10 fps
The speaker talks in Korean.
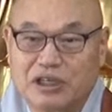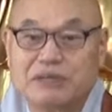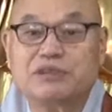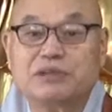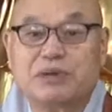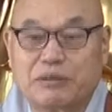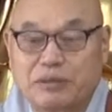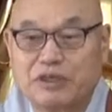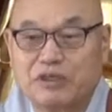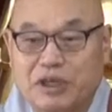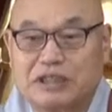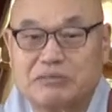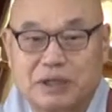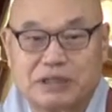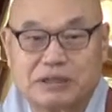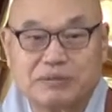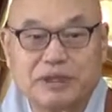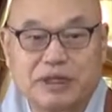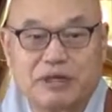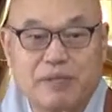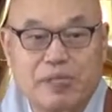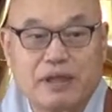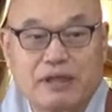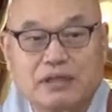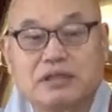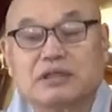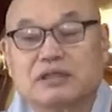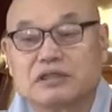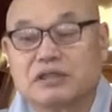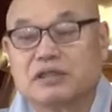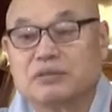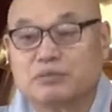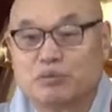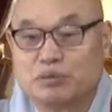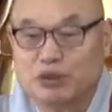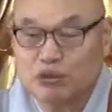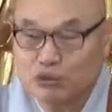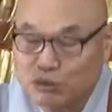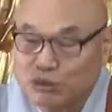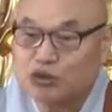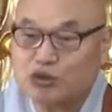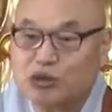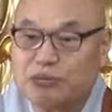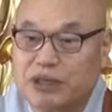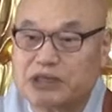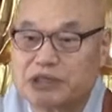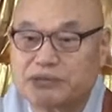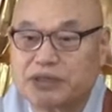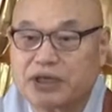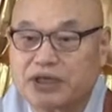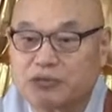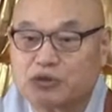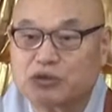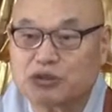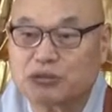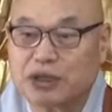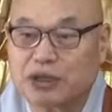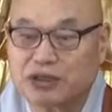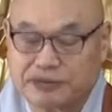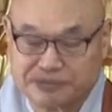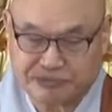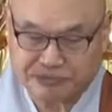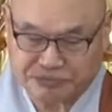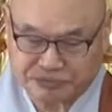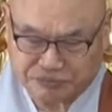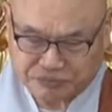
임시 방편을 하신 말씀이라 그런 것들이 부, 무수히 많습니다. 무수히 많아요. 음.